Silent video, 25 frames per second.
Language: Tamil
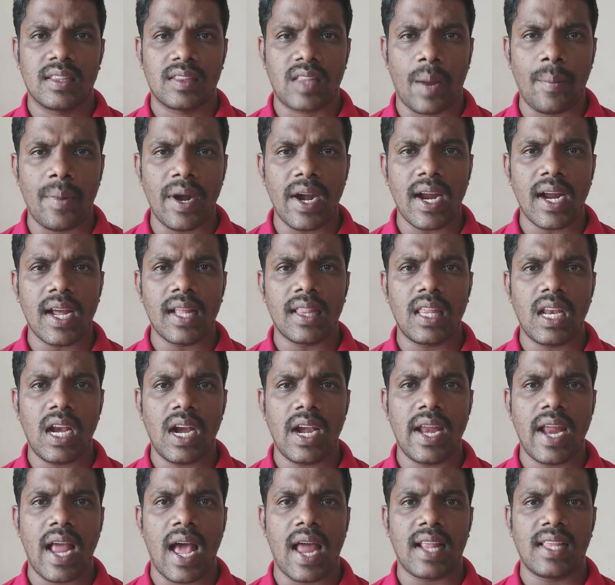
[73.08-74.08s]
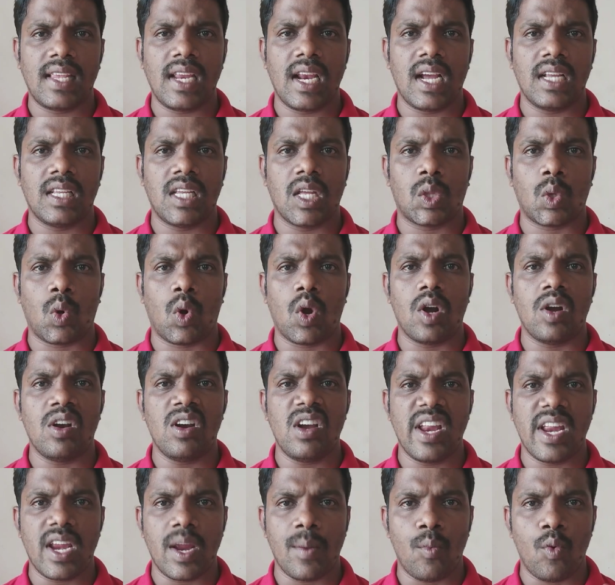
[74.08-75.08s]
தமிழகத்தில் நீ அரசியல் கட்சியை
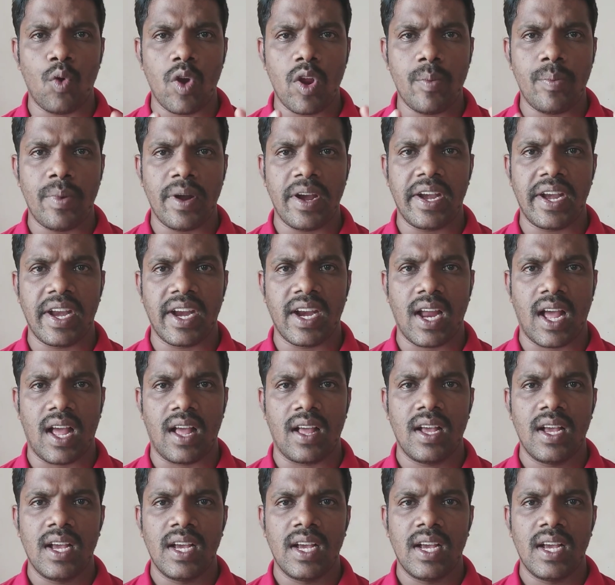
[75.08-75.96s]
தொடங்கணும்னு நீங்கள் முடிவு பண்ணிட்டீங்கன்னா